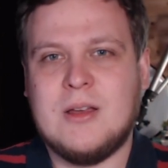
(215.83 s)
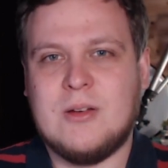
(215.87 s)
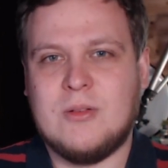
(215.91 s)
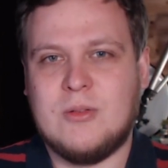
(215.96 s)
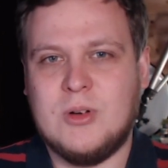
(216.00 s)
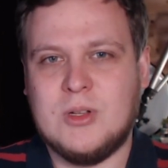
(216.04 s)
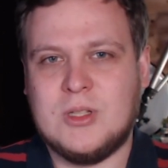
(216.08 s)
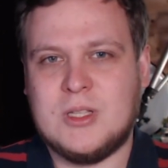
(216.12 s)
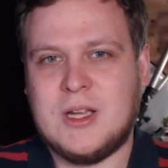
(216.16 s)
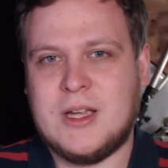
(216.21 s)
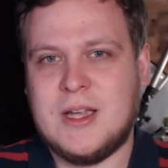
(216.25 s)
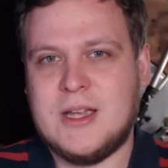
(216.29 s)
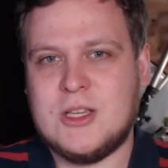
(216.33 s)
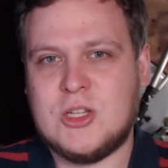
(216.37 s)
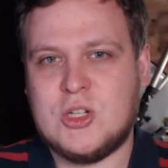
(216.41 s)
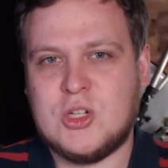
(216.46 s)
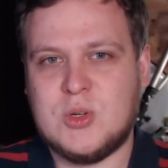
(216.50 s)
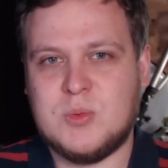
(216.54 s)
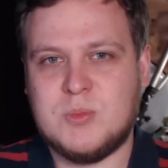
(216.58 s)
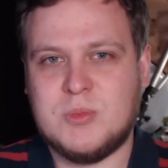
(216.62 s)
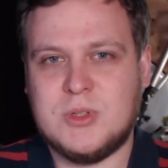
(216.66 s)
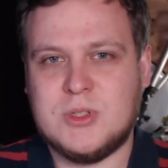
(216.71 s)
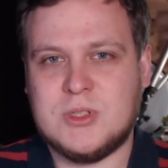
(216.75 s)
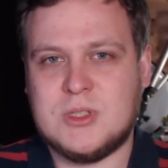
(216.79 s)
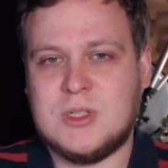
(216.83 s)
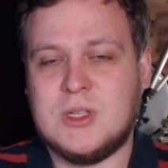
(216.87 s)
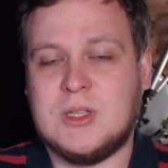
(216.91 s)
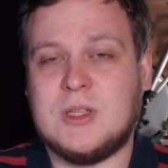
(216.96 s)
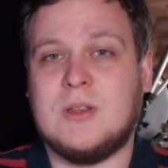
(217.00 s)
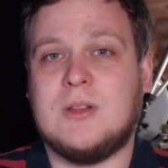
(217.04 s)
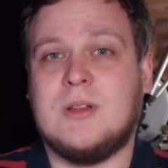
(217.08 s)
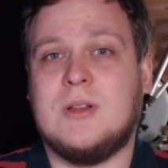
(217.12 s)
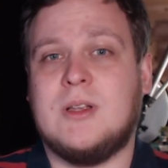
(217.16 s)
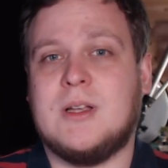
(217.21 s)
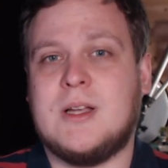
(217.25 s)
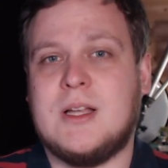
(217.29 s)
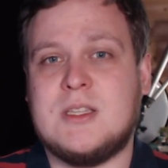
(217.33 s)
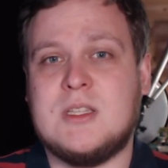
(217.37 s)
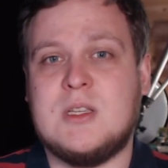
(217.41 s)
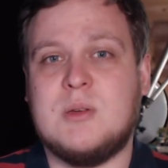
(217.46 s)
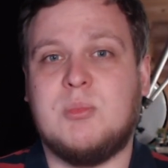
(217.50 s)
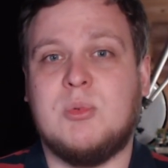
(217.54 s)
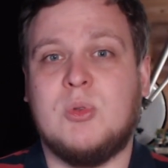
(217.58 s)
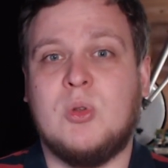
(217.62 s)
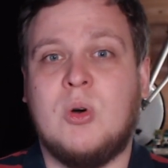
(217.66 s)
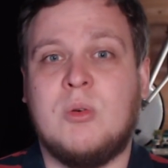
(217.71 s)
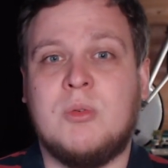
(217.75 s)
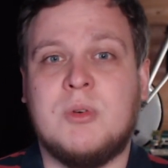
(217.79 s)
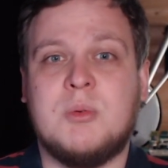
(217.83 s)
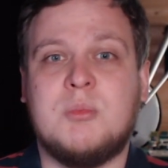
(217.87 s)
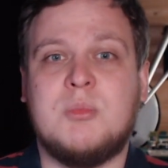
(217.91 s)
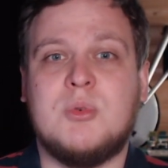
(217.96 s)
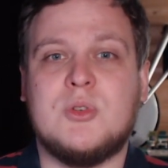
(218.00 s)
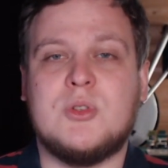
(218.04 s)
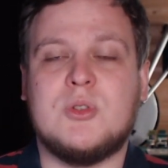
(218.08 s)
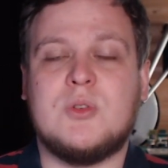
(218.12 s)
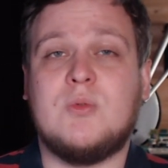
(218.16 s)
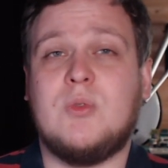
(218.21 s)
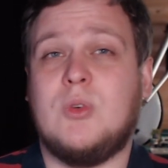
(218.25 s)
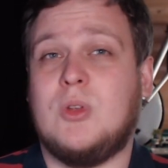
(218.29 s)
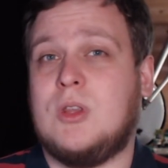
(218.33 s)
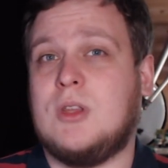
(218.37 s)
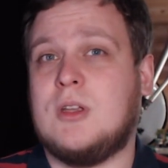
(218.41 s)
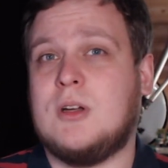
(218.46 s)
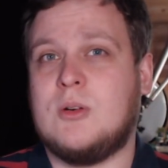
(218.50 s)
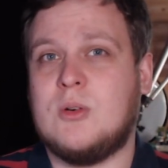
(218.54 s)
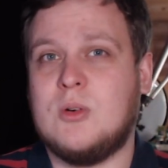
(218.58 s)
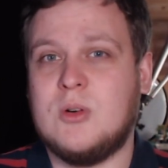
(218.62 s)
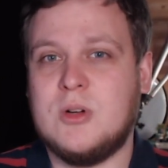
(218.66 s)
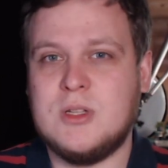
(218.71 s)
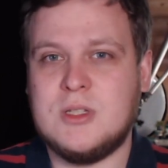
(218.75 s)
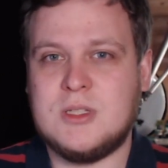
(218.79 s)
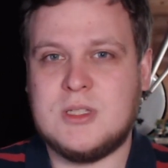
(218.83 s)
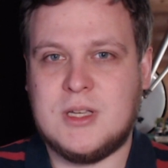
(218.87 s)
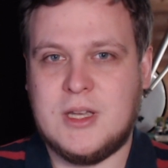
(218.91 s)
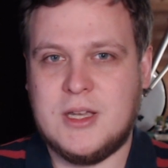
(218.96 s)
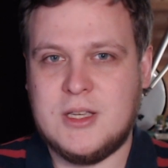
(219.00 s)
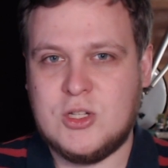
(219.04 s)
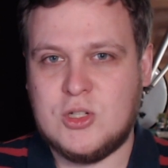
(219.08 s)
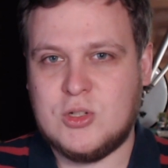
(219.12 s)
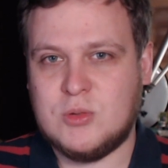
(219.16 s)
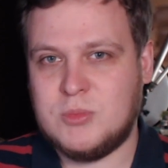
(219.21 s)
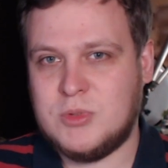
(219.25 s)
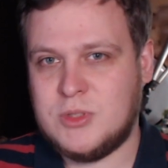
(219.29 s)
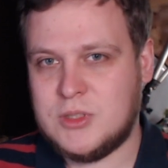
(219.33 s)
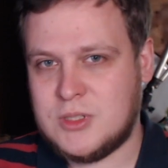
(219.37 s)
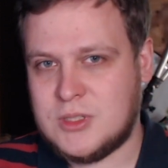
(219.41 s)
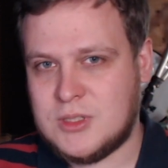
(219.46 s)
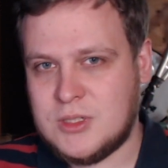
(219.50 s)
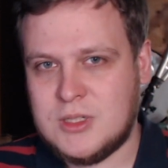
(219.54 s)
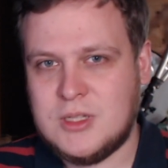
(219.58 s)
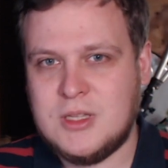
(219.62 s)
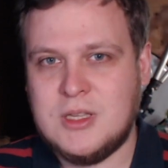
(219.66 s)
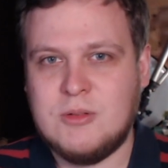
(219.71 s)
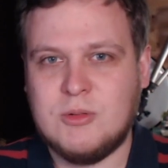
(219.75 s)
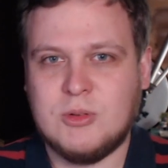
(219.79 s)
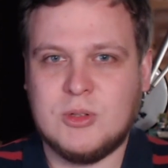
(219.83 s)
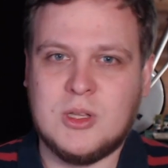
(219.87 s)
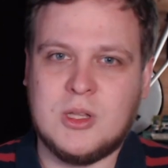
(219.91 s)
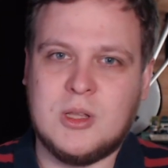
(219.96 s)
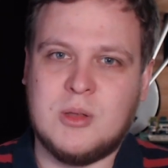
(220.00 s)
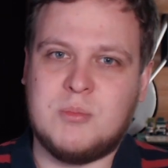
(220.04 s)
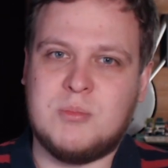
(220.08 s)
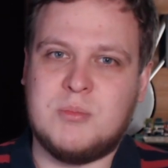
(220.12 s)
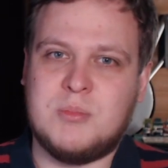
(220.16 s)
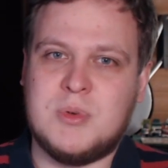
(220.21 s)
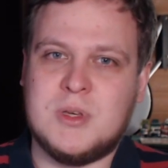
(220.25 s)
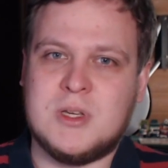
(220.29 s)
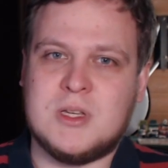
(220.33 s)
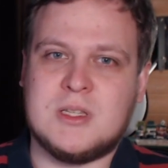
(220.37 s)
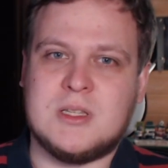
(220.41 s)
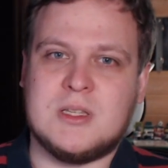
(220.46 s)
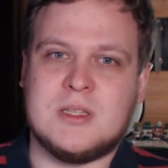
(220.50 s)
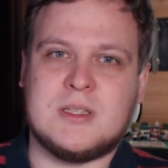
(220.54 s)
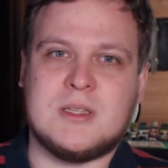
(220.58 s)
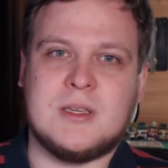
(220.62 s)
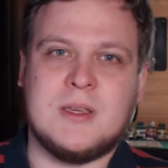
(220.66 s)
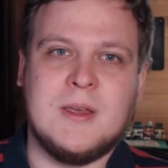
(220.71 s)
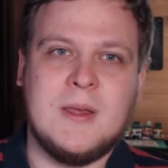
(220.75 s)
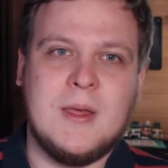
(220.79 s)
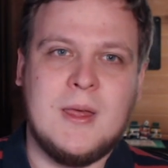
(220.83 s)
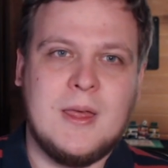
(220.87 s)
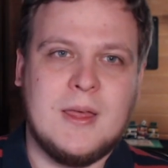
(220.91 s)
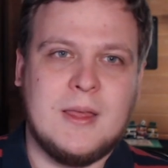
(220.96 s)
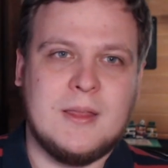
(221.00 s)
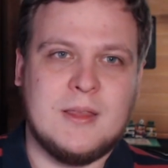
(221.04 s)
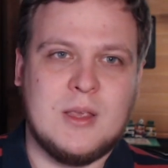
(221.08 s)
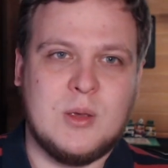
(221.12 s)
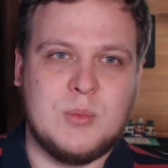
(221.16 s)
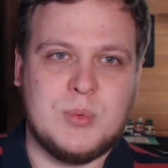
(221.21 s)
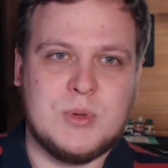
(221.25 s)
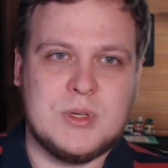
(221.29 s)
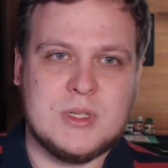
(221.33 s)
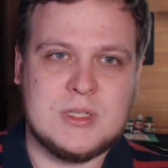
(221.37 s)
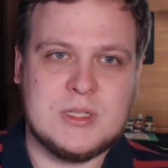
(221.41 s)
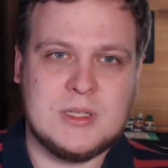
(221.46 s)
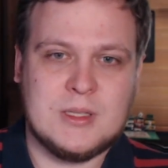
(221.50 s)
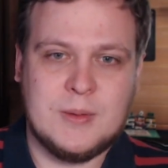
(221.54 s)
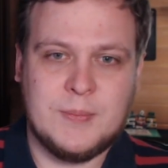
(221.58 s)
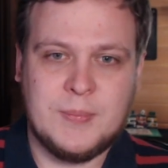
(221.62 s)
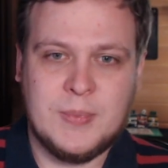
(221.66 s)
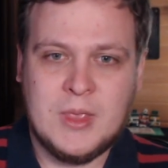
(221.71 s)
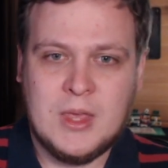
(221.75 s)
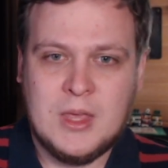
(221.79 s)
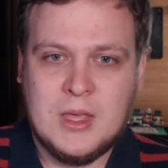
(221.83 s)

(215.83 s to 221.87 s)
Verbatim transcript: Вот Hatchimals, это логотип новый будет вот такой, с Hatchimals и вот этот Pixis написано.